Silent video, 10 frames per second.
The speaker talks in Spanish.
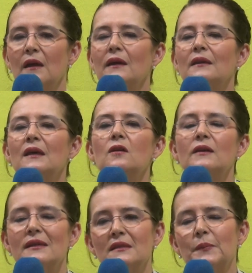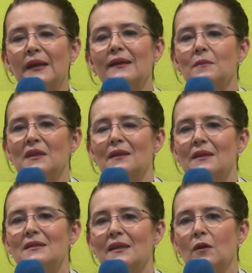¿Qué tengo que hacer para que mi
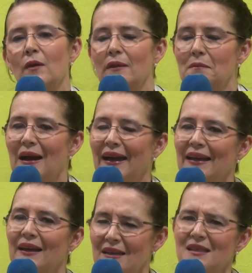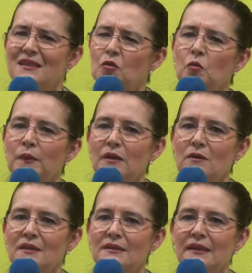dieta sea adecuada y baja en grasas y cumpla yo
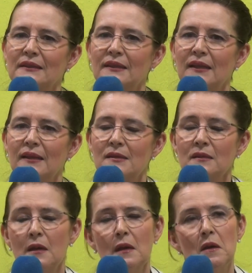esas cantidades?